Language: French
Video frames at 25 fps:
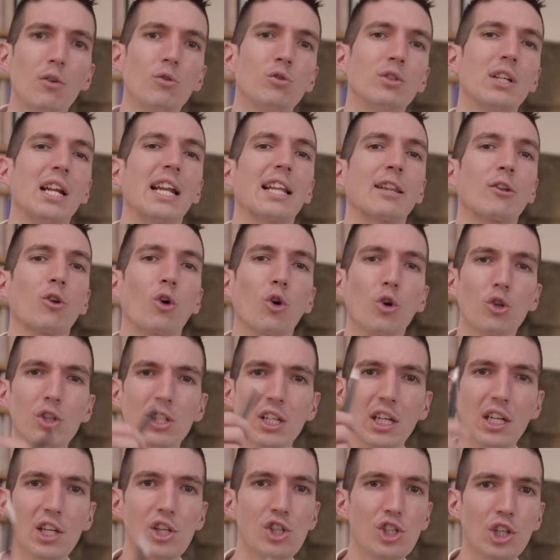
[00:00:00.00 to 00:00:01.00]
Vous allez être
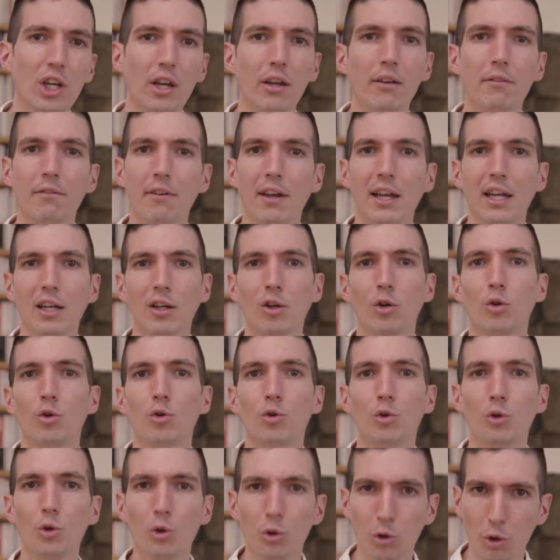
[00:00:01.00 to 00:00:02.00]
redirigé vers
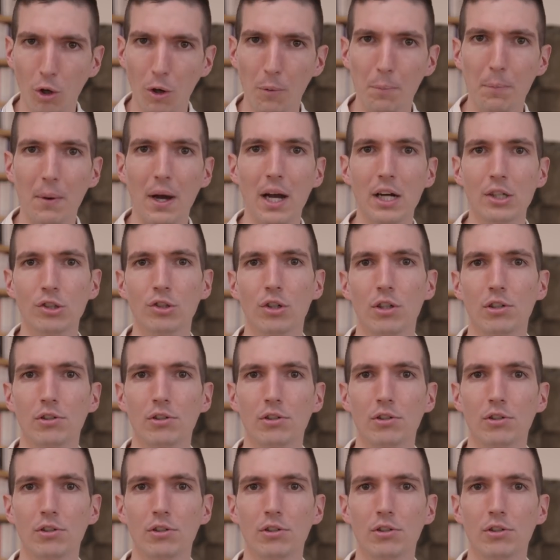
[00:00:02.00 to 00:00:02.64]
une autre page.